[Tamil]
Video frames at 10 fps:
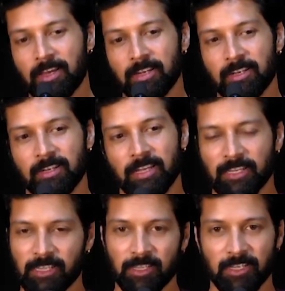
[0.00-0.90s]
அண்ட்
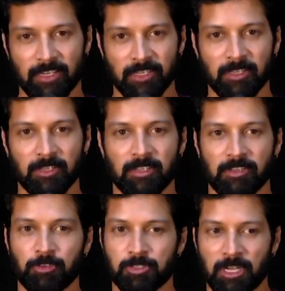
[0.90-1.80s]
நிறைய நிறைய
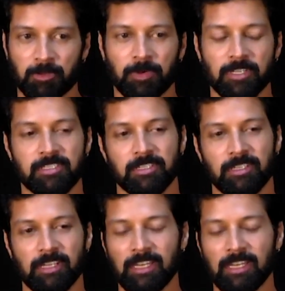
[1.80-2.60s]
ரிவ்யூஸ் நானும் படித்தேன்